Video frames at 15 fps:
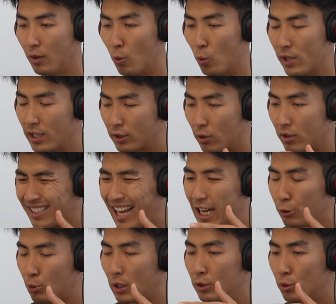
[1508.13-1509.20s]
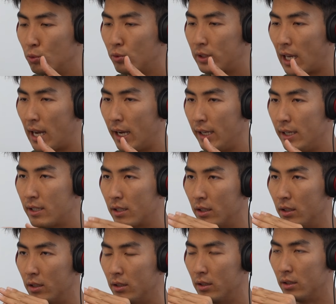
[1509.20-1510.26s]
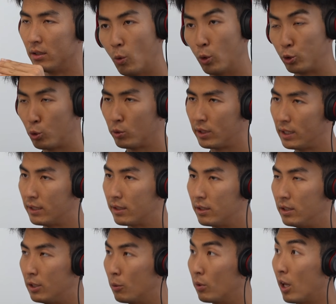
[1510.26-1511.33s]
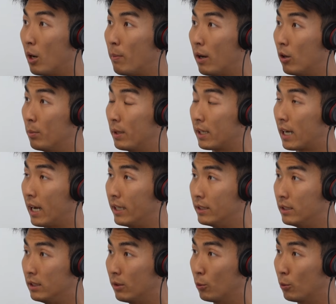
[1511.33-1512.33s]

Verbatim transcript: 我那时候太专注在一个我做这件事情，我老板会不会开心？